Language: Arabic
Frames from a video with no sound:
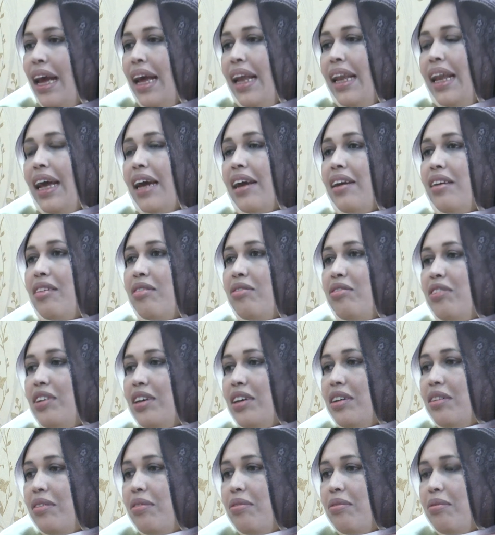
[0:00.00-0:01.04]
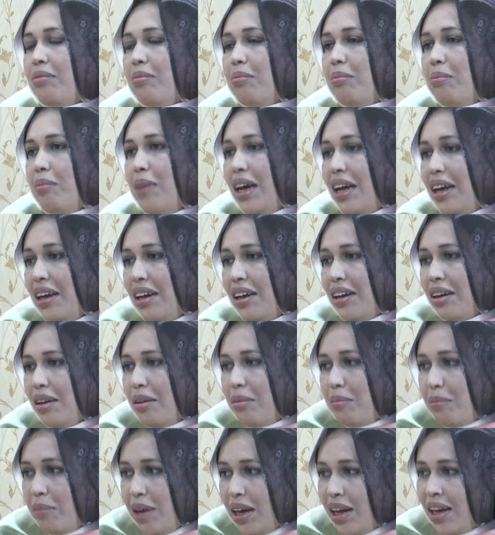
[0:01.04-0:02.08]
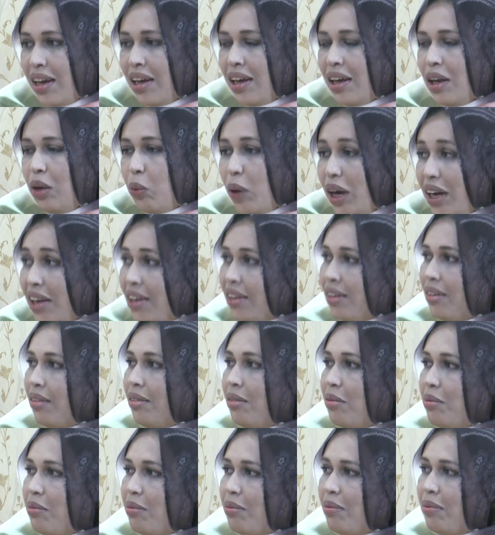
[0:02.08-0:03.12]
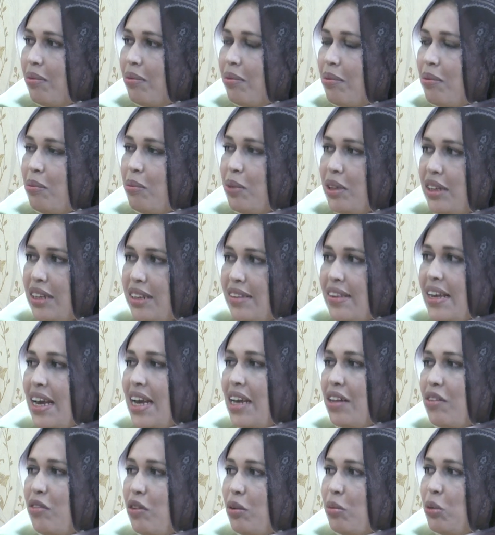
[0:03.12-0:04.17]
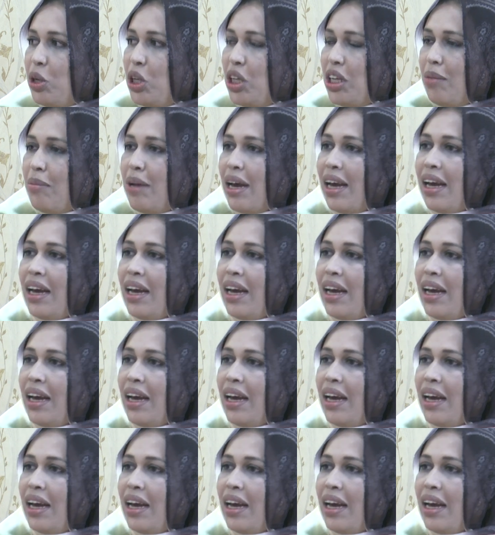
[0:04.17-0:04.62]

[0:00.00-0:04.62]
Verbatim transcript: لكن في مع مع الوعي متزايد في المجتمع